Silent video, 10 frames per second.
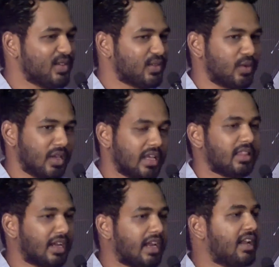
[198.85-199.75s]
ஸோ இங்கேயே
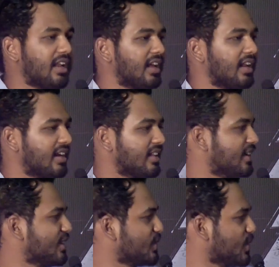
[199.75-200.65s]
தங்கிட்டு இருக்காரு
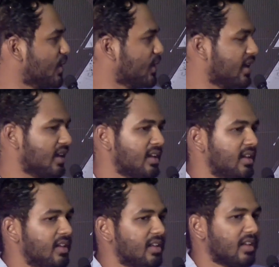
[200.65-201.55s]
கிட்டத்தட்ட ஸ்டூடியோவிலே
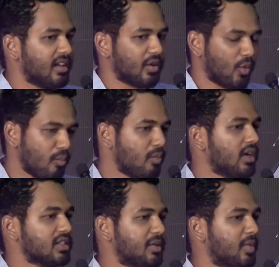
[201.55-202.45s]
ரொம்ப
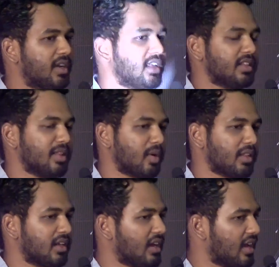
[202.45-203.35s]
கஷ்டப்பட்டு இந்த
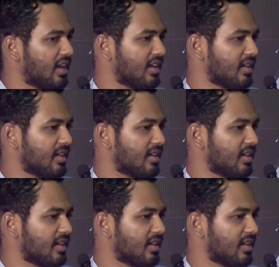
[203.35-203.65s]
படத்துக்காக